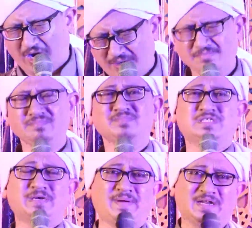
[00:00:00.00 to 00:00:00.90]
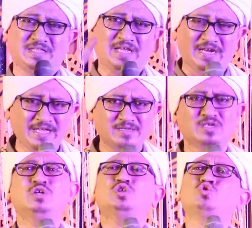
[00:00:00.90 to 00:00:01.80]
hall seperti ini
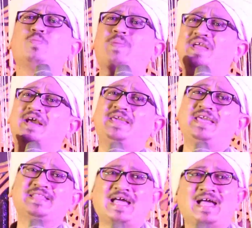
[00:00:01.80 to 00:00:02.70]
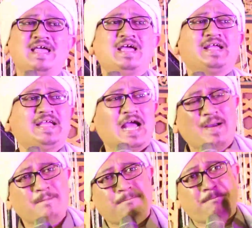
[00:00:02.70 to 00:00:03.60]
supaya kita nggak
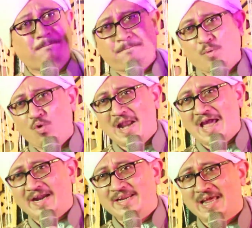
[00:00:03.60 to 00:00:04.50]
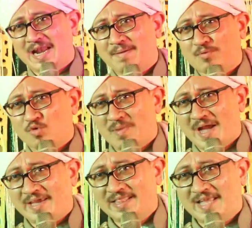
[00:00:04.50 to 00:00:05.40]
pulang di dalam
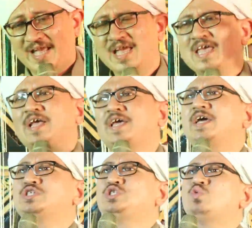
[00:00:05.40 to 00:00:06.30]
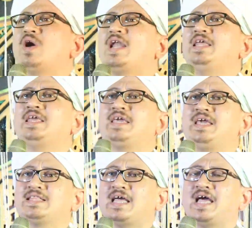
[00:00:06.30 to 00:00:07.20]
rumah kita kecuali
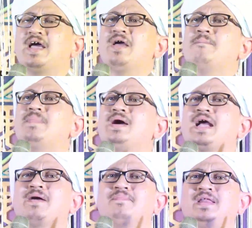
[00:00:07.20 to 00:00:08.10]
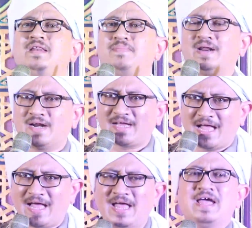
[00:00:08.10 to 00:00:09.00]
kita mengambil
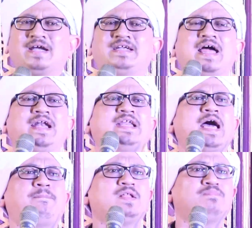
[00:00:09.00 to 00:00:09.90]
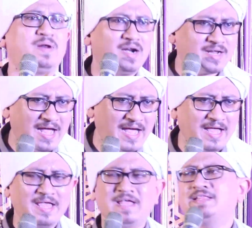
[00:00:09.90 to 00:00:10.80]
berkah dan dapat berkah